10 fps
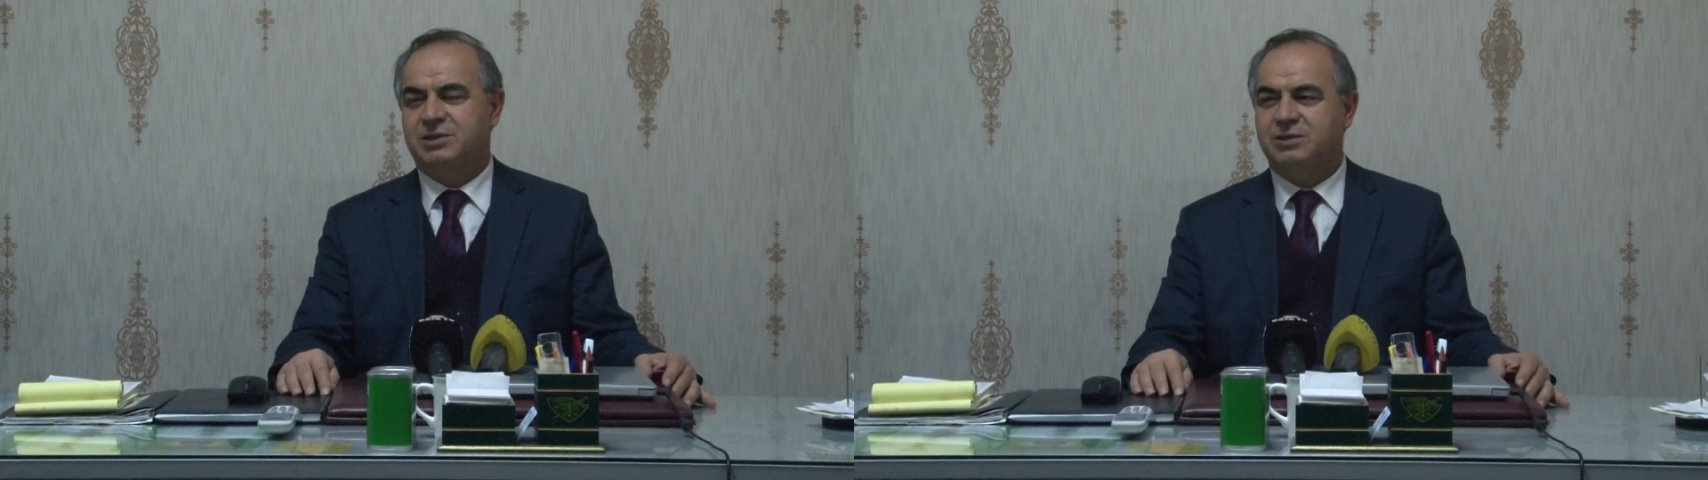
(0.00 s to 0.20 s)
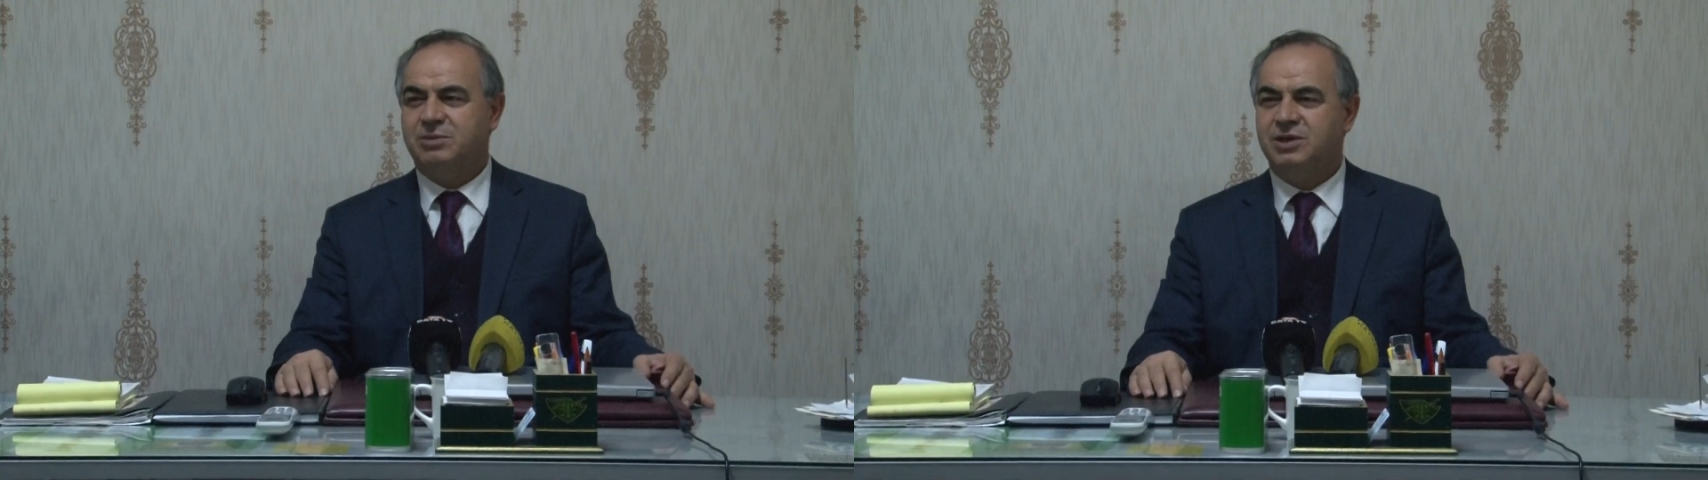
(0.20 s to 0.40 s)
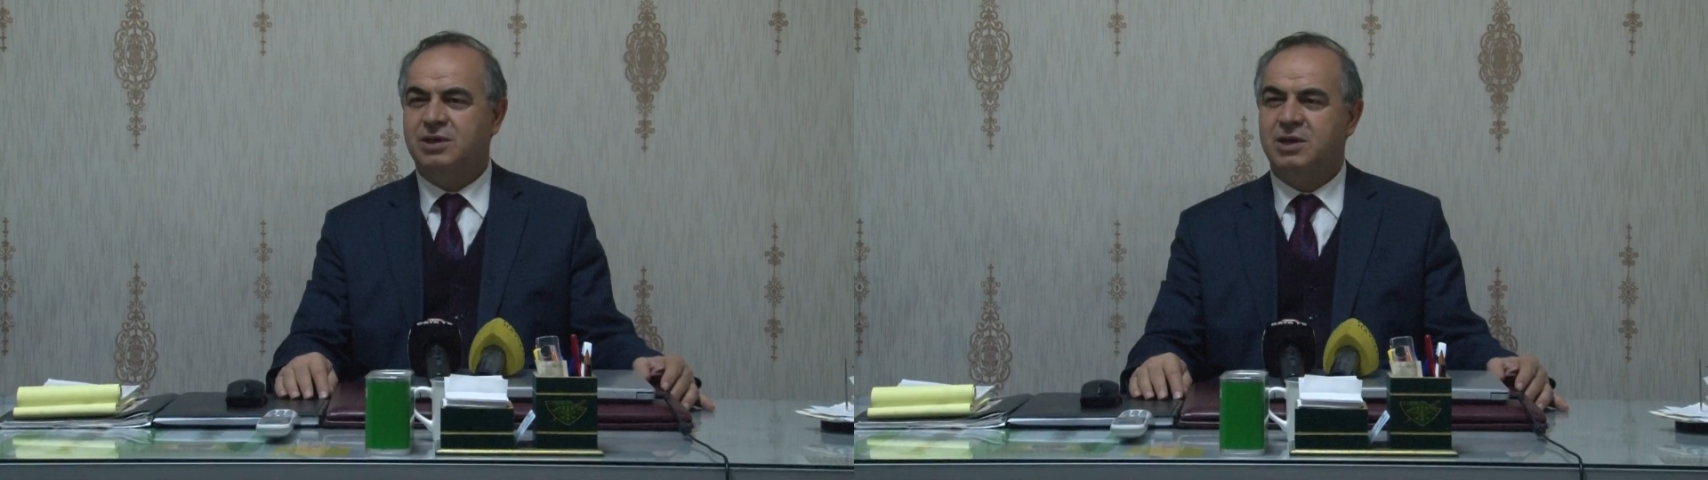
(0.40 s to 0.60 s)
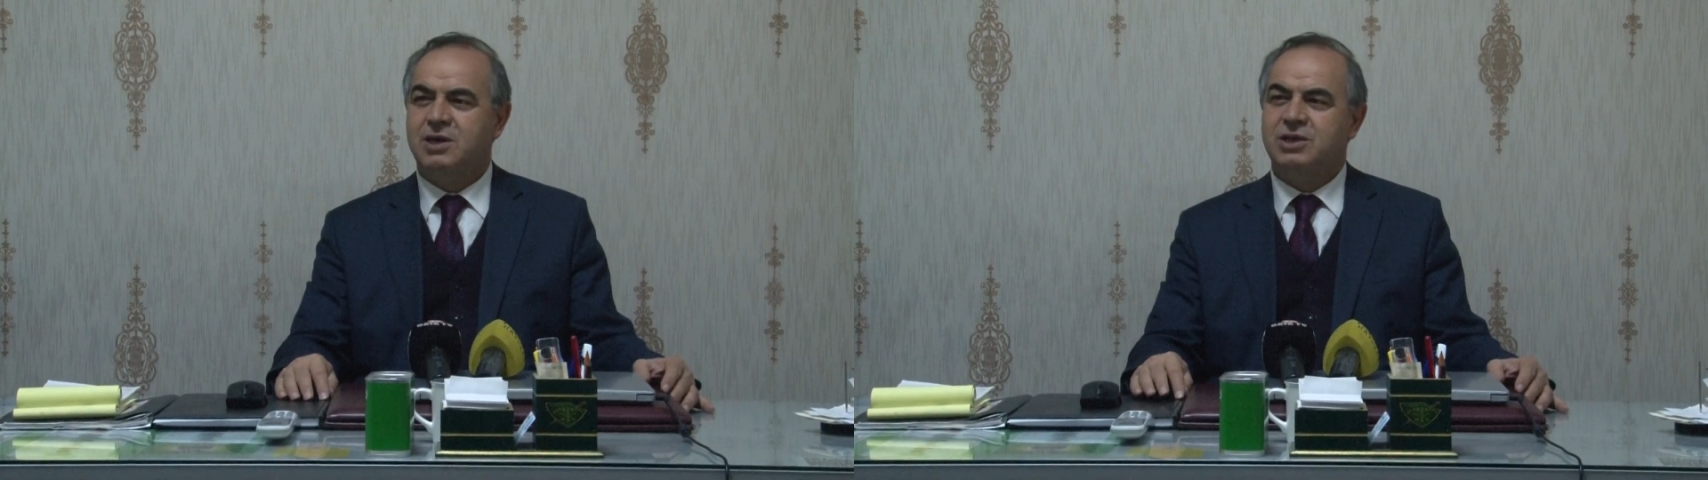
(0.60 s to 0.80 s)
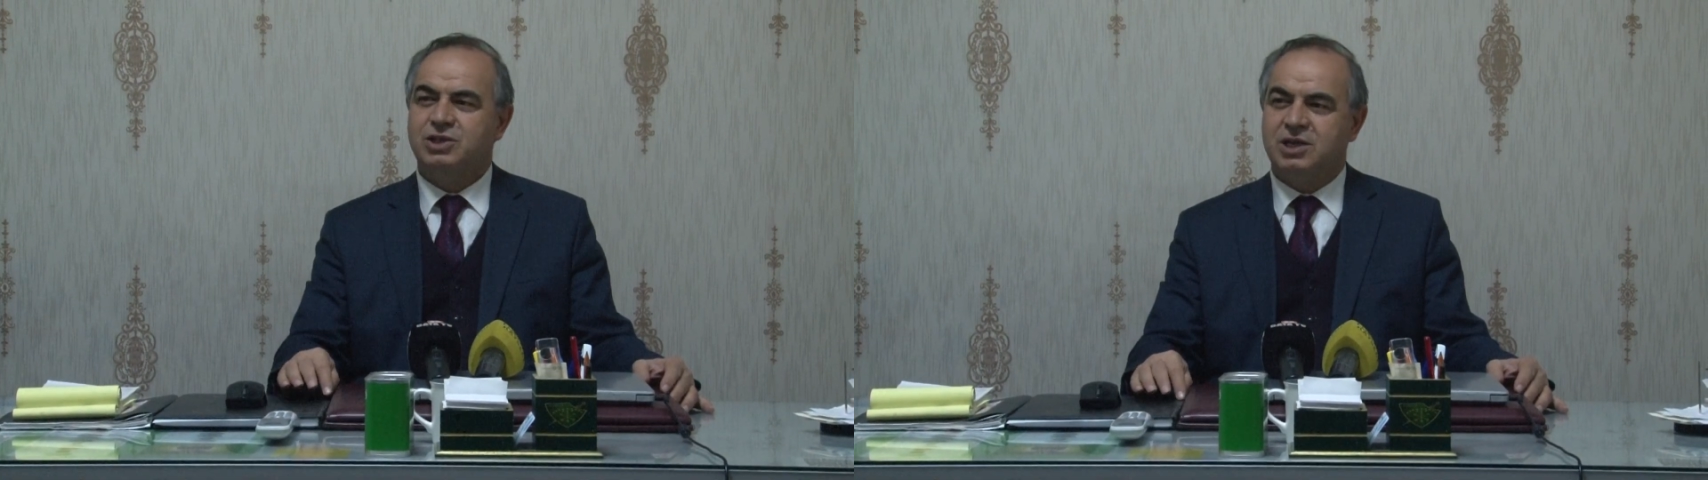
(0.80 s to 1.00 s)
Bizimki
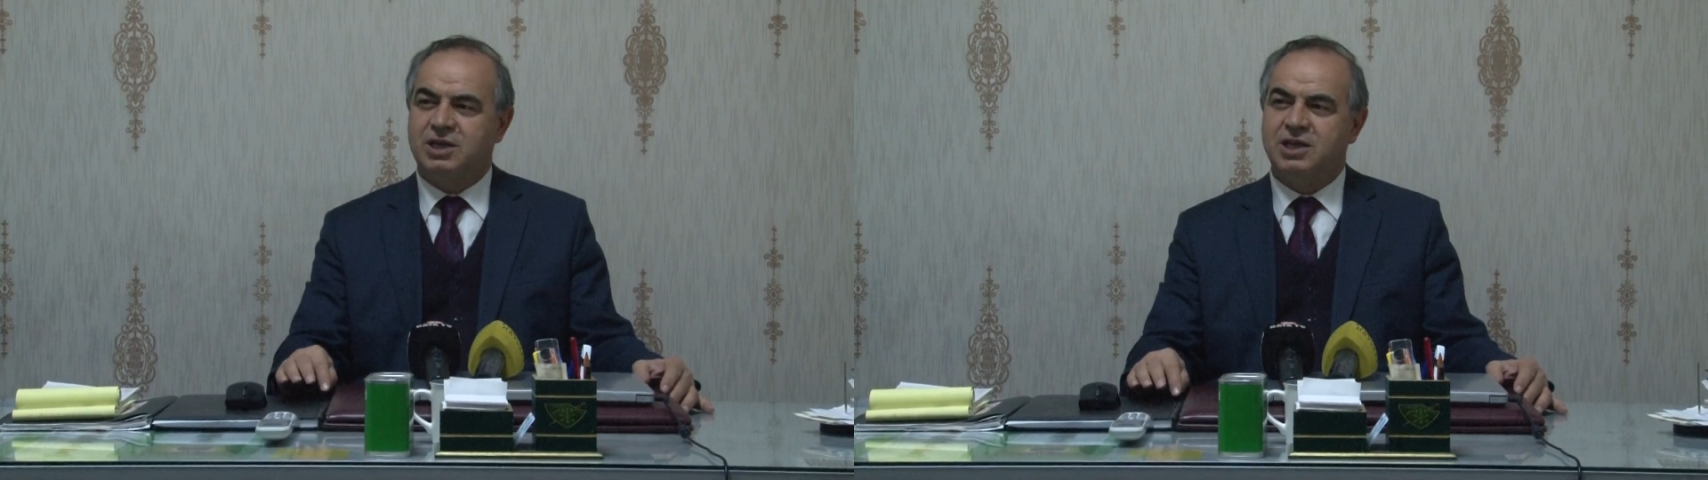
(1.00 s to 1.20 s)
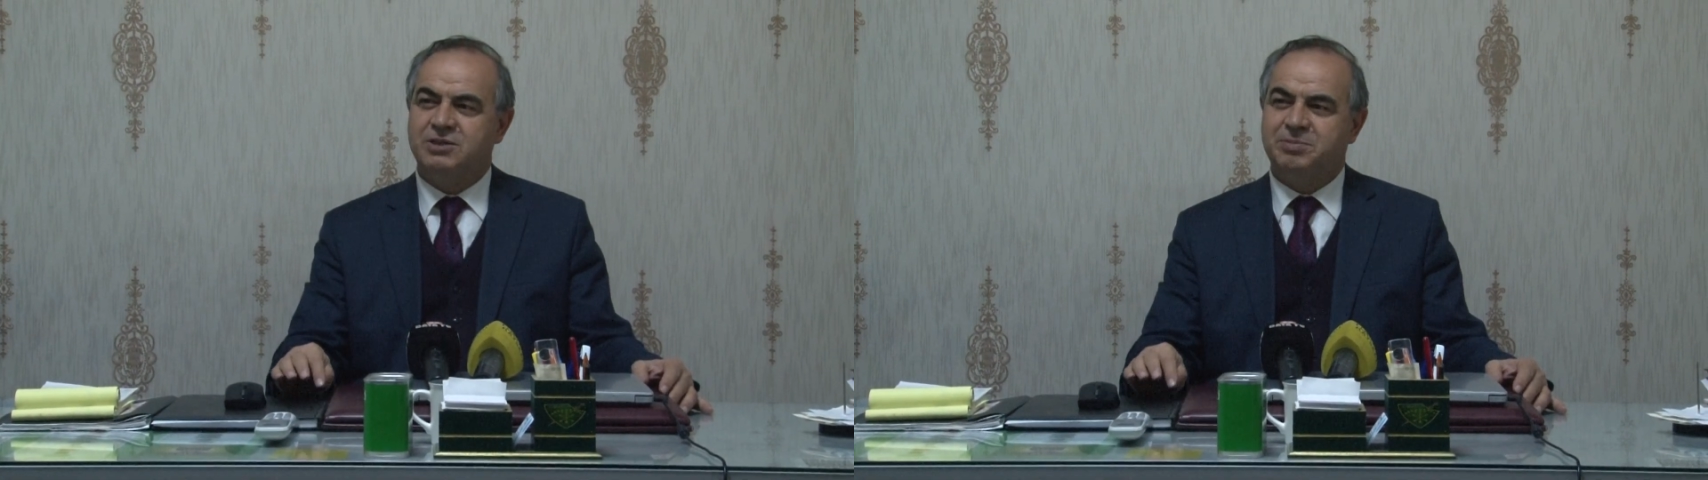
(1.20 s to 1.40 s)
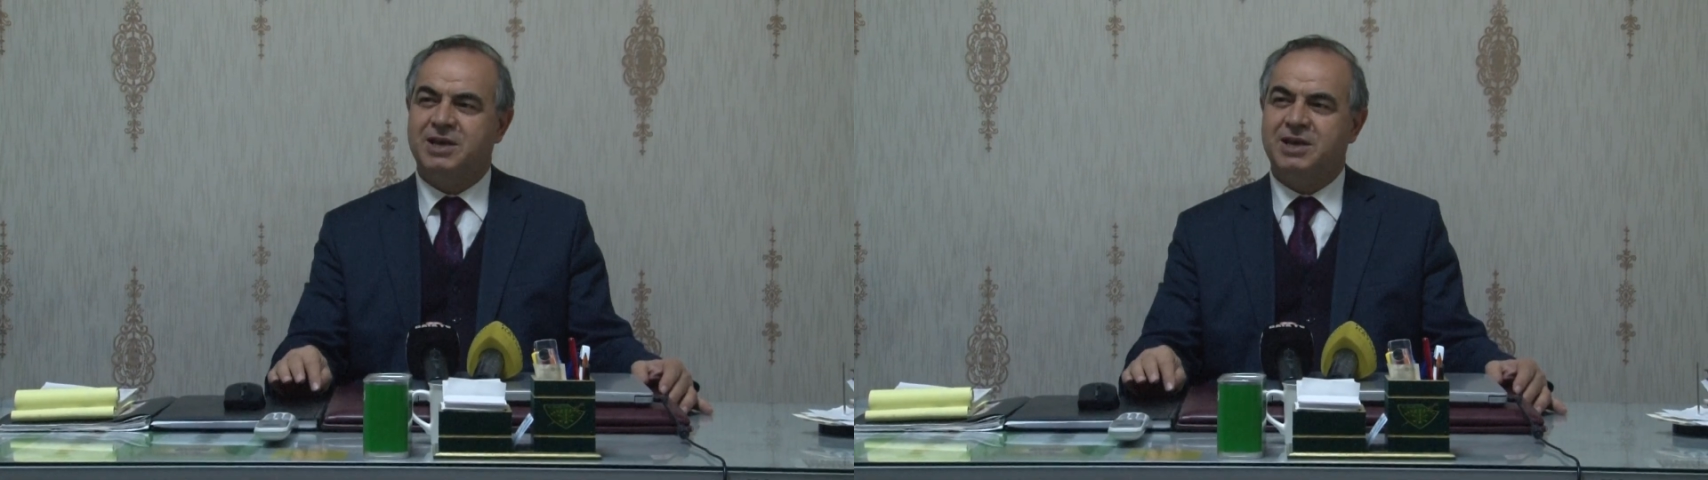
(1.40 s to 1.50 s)
Çerkez